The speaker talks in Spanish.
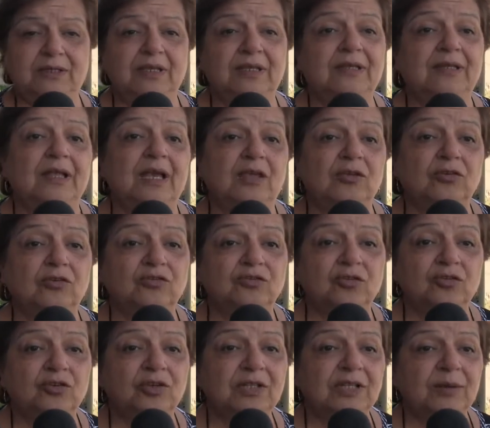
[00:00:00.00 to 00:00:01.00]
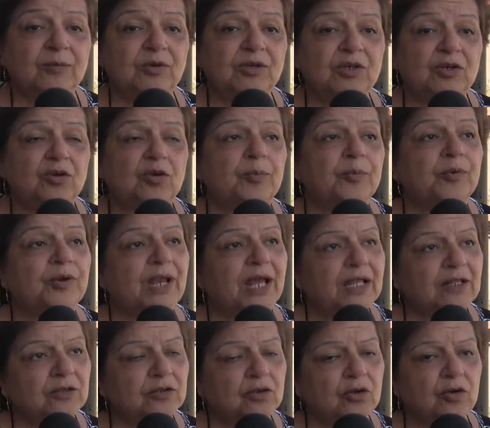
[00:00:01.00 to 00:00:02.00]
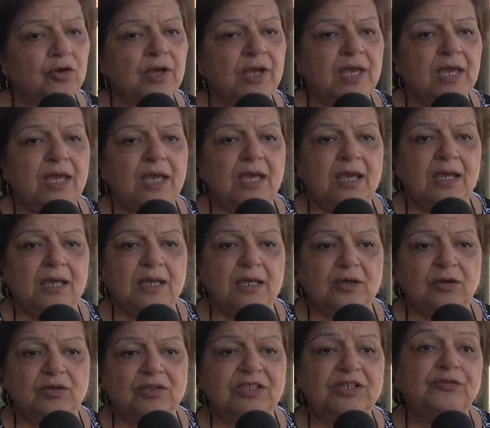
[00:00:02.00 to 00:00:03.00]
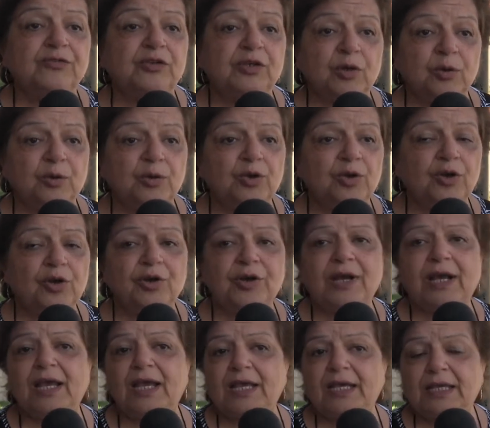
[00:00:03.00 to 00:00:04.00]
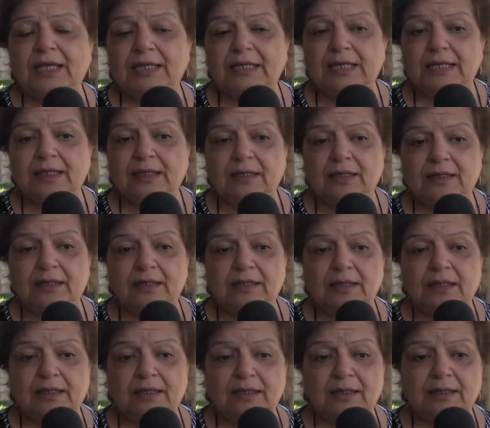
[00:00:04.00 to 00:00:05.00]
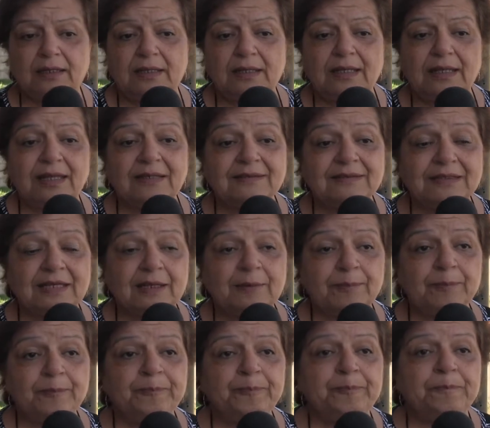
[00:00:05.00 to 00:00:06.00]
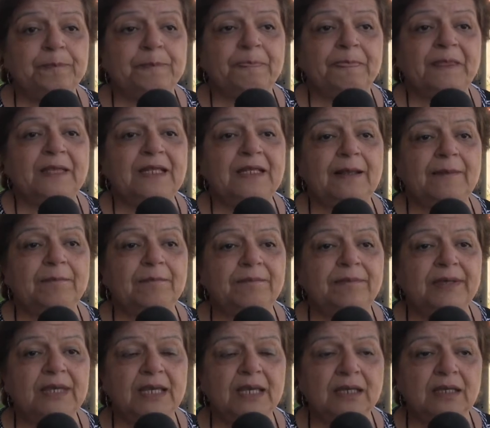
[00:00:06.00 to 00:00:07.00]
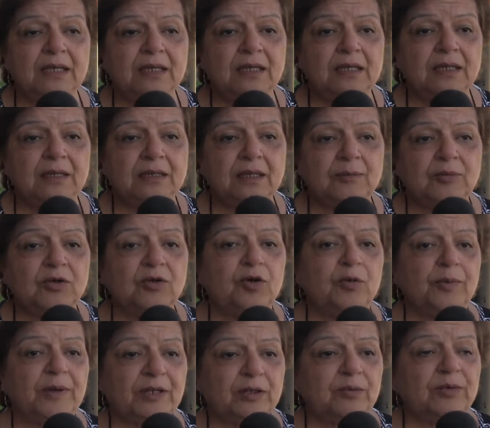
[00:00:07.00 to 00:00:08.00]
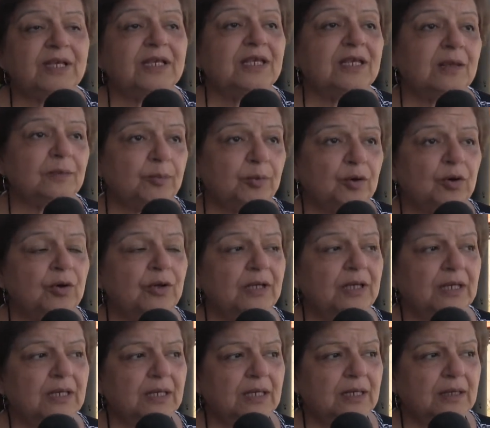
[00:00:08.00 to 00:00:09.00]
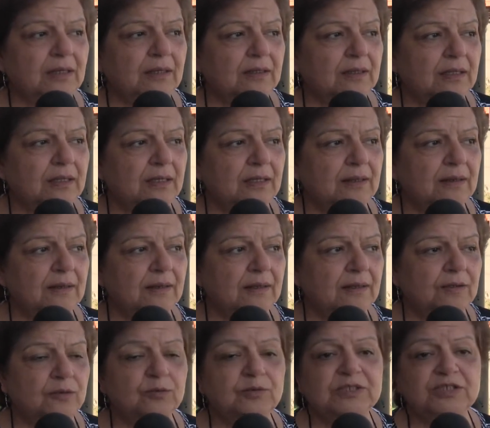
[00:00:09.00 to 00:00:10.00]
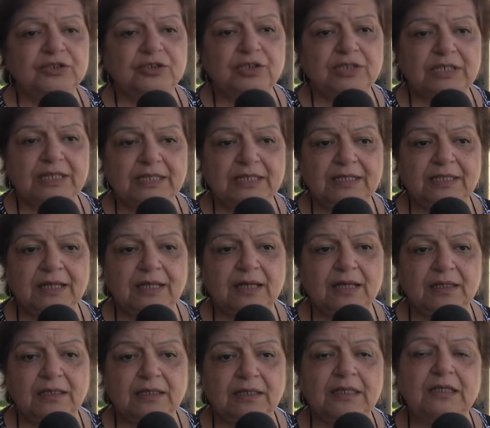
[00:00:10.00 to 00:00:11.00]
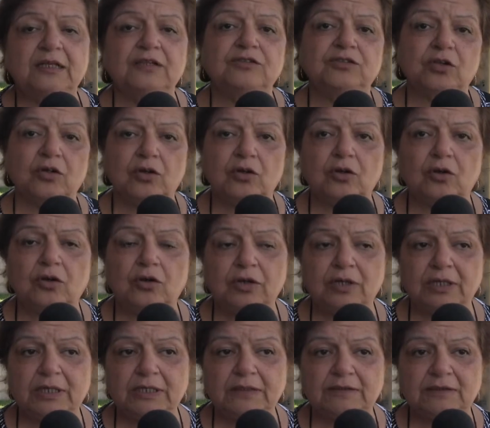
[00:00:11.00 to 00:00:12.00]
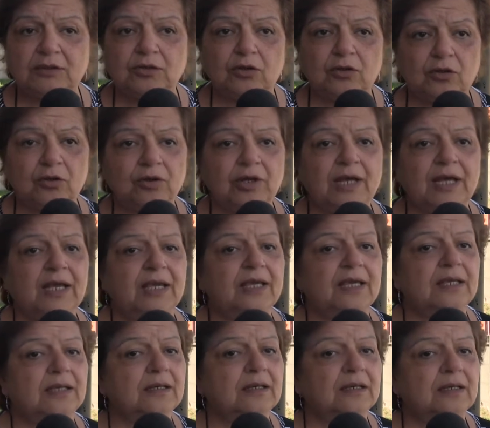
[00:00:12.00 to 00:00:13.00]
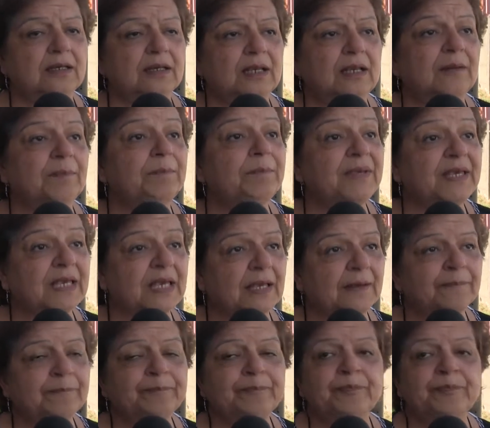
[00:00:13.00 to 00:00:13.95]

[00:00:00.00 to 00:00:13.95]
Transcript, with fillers: Este año nosotros estamos incorporando eh, otra fonoaudióloga en, la SEP y también estamos incorporando un equipo de nutricionista, kinesiólogo y psicóloga en el PIE.